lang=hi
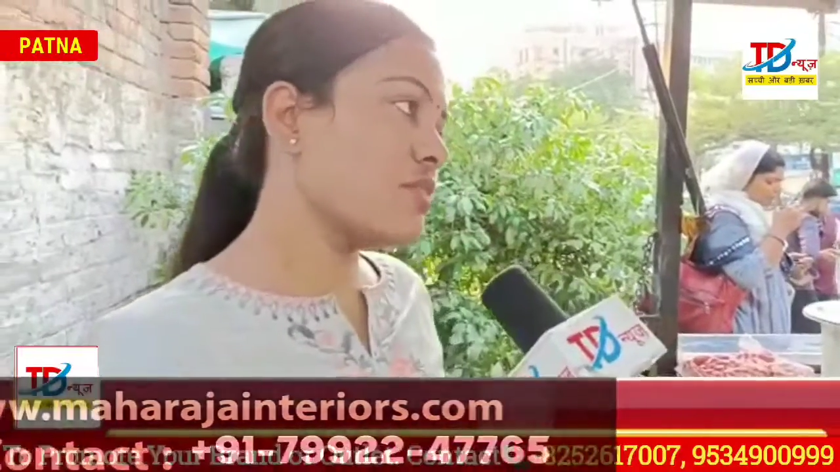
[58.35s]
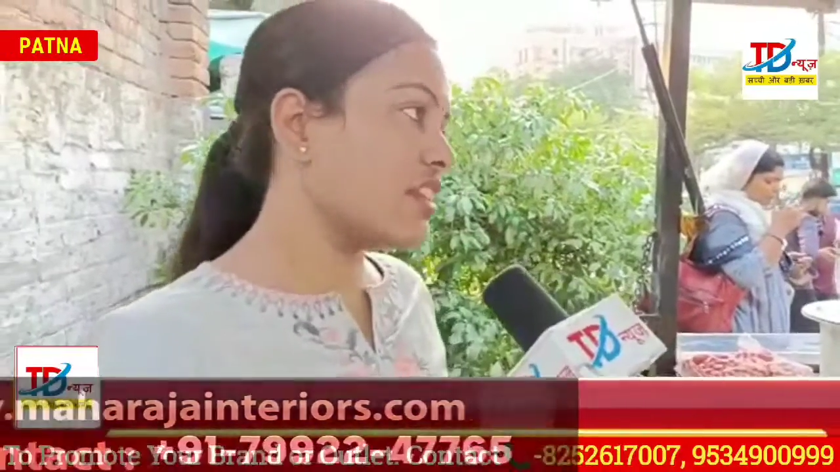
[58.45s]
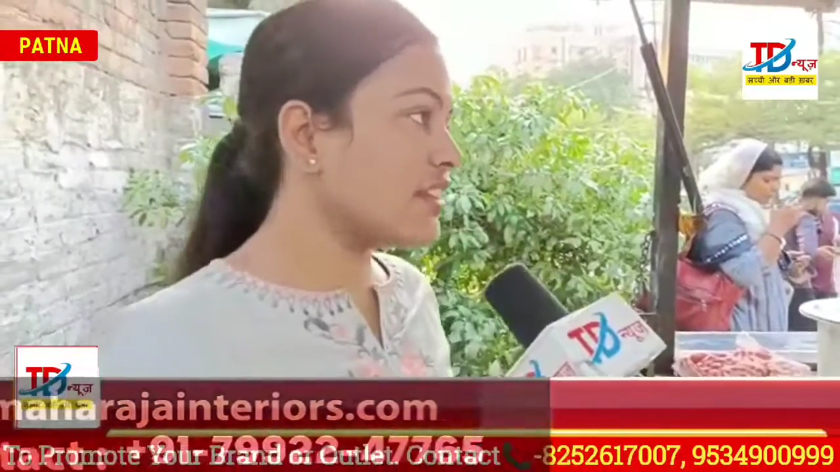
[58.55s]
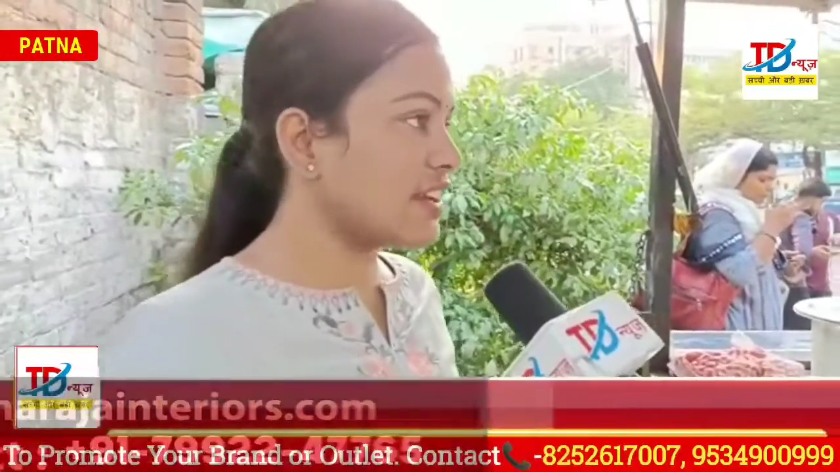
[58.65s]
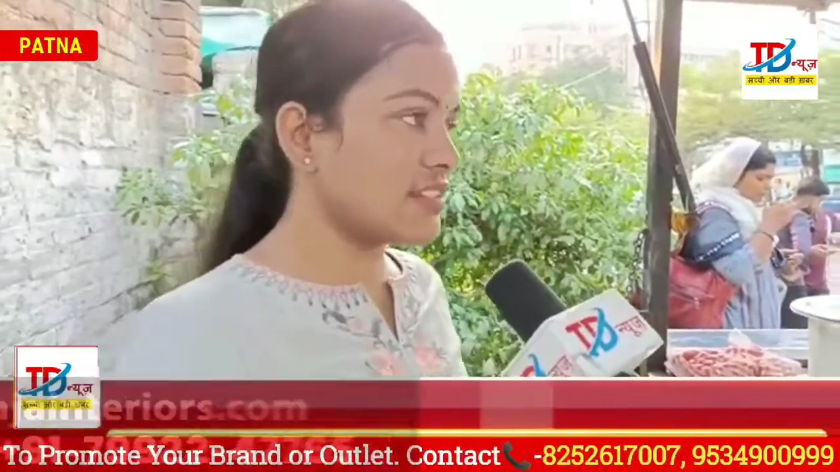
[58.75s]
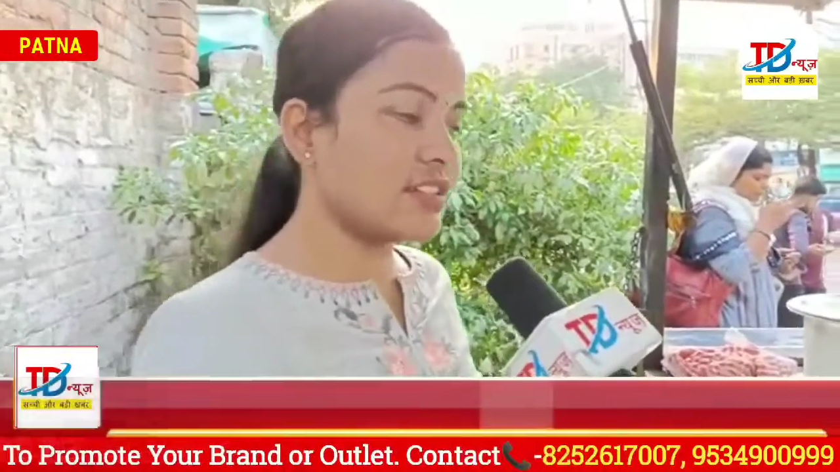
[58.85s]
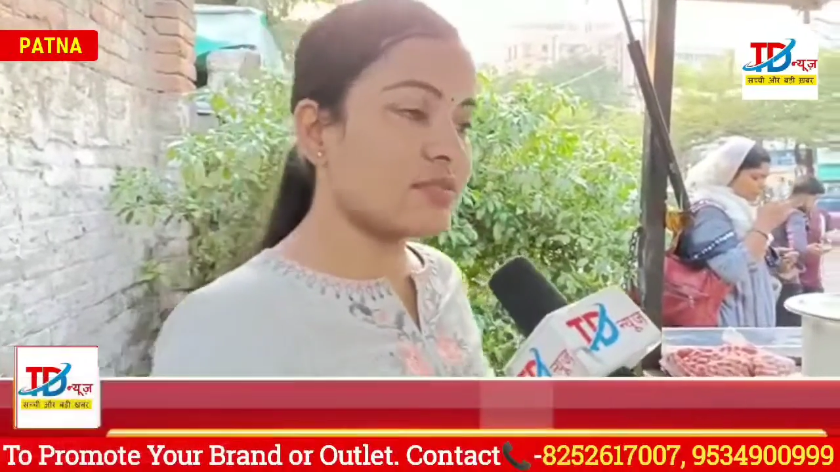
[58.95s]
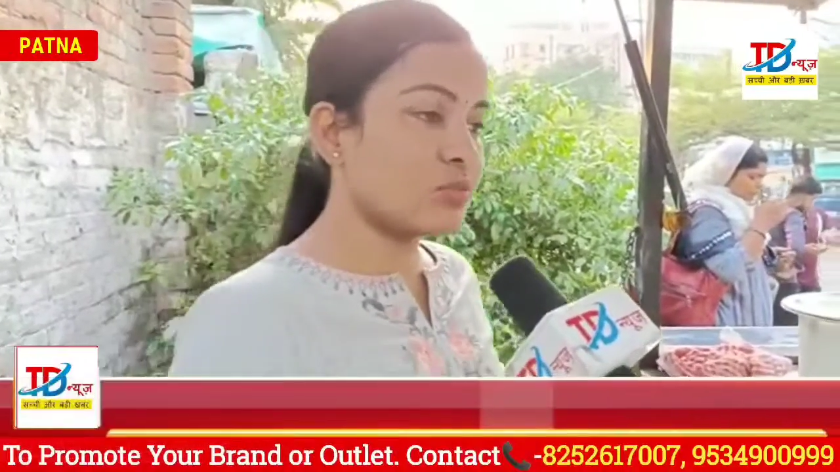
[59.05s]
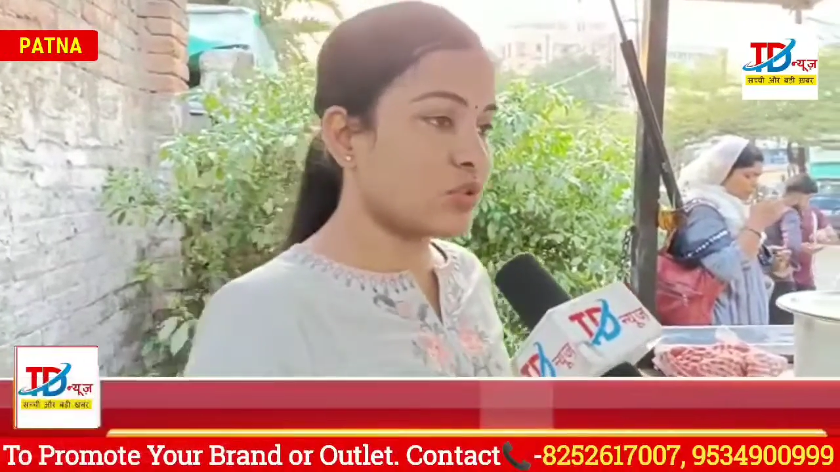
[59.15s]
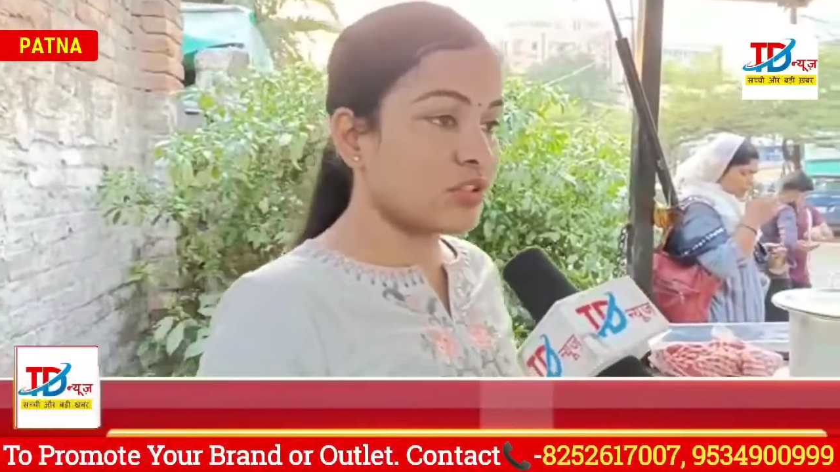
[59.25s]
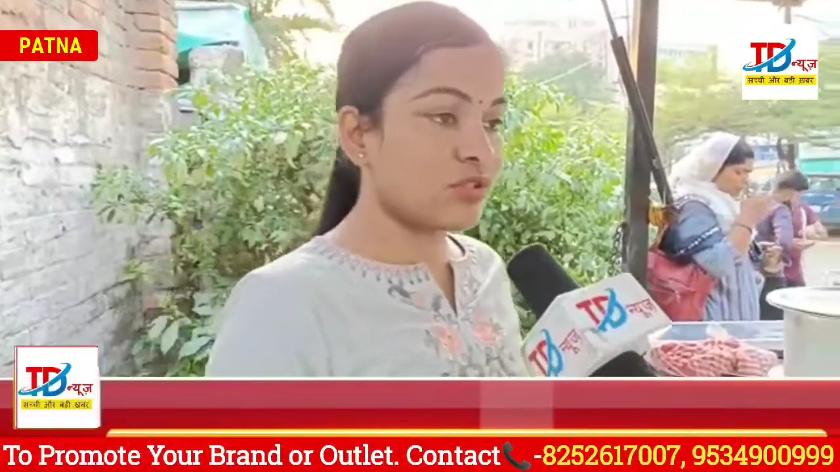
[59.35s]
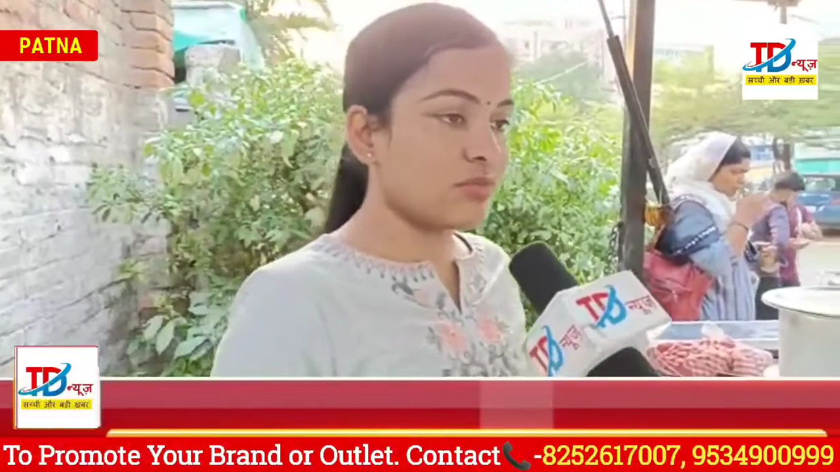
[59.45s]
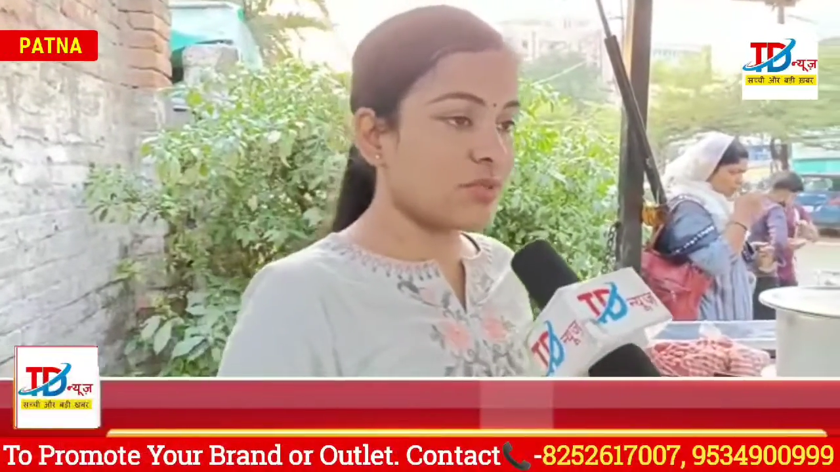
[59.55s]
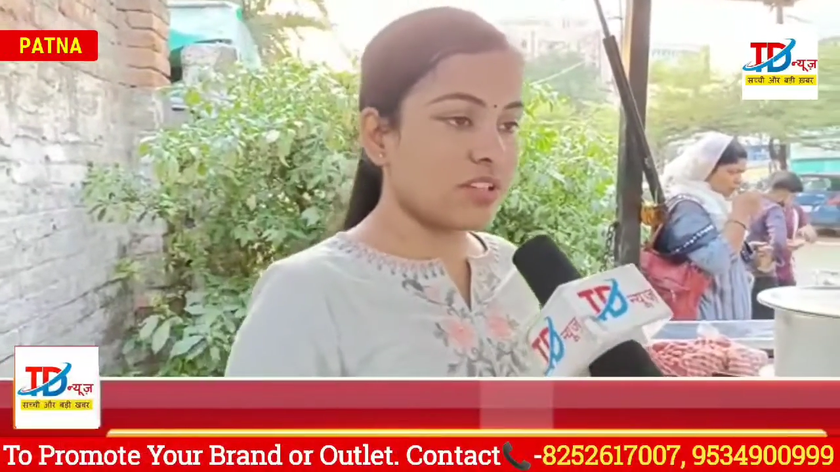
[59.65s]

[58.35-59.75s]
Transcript: मिल गया इधर बोरिंग रोड